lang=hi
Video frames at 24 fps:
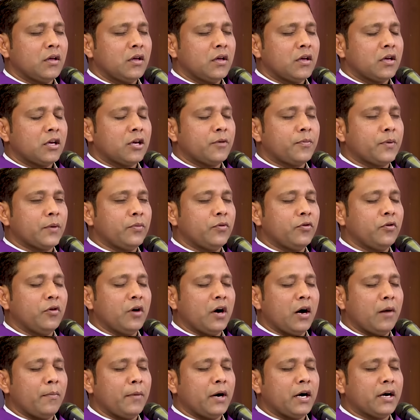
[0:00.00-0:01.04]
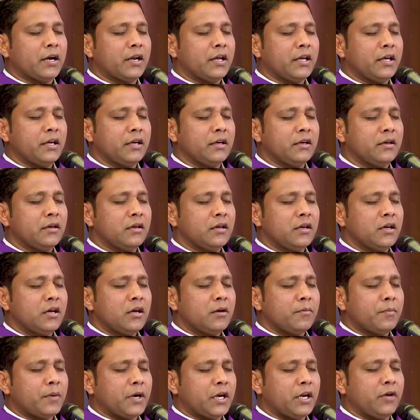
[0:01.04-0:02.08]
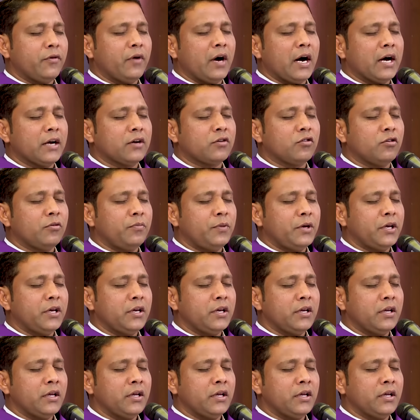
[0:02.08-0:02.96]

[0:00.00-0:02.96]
कि प्रभु हमारे परिवार को भी